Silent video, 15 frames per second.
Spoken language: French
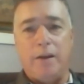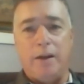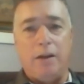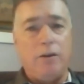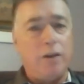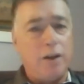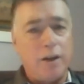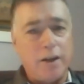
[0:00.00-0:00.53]

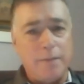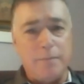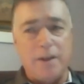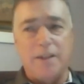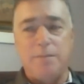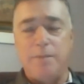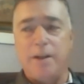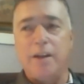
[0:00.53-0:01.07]
Alors là, il m'a
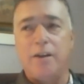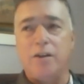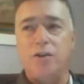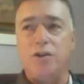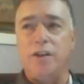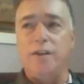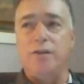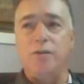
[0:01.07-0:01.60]
expliqué que
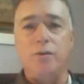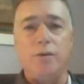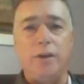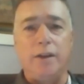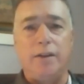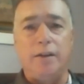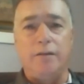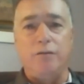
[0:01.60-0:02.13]
Jésus
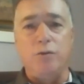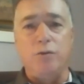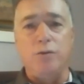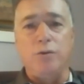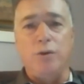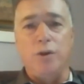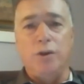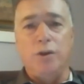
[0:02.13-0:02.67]
était
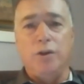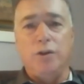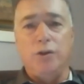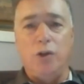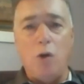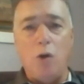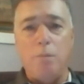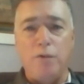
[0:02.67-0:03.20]
venu
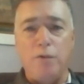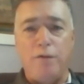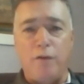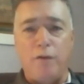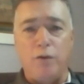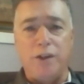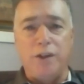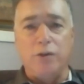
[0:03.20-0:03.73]
non pour
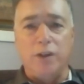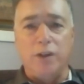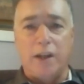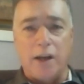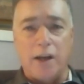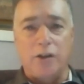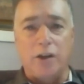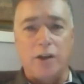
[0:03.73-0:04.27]
fonder une
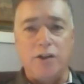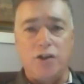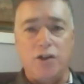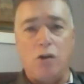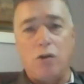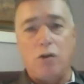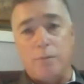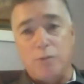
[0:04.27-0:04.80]
grande
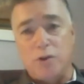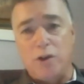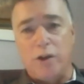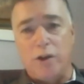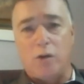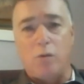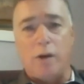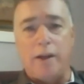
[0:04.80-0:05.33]
religion comme je le
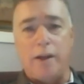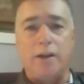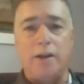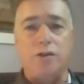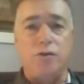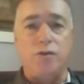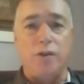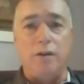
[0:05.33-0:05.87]
croyais
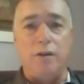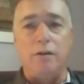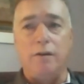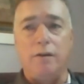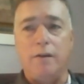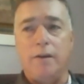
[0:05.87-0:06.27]
jusque-là,